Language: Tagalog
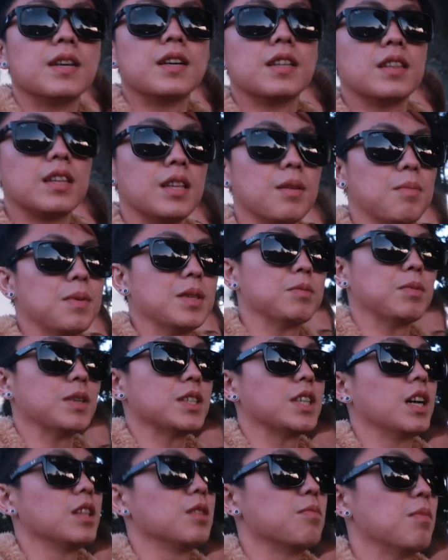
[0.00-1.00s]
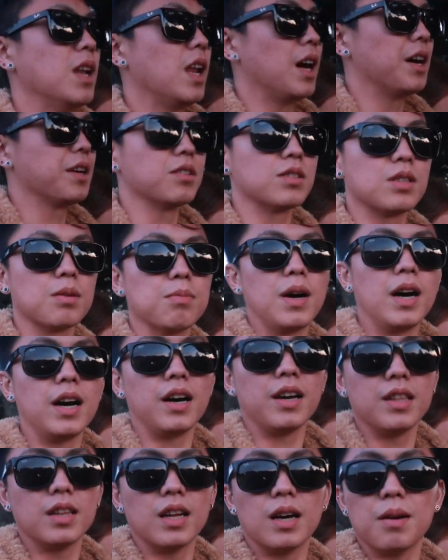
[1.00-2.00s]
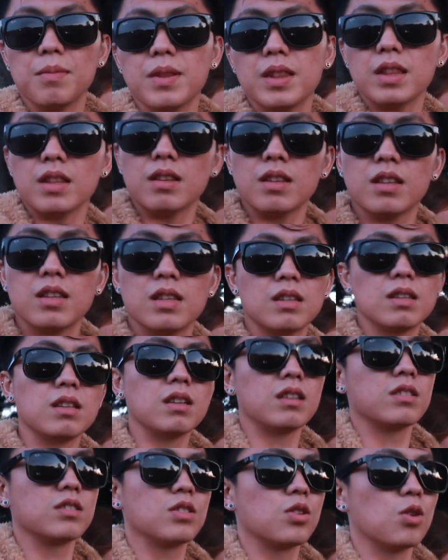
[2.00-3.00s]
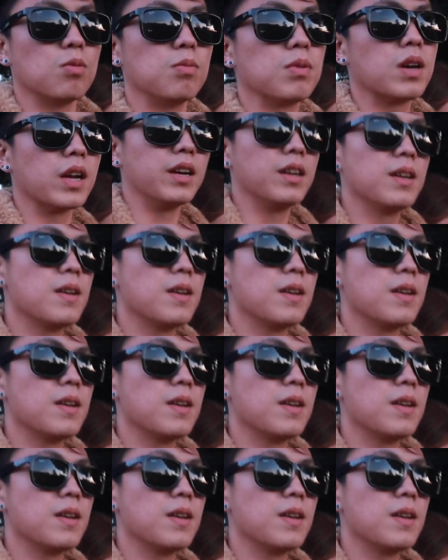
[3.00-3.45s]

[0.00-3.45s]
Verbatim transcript: Hindi naman masyado malayo sa bahay na sobra.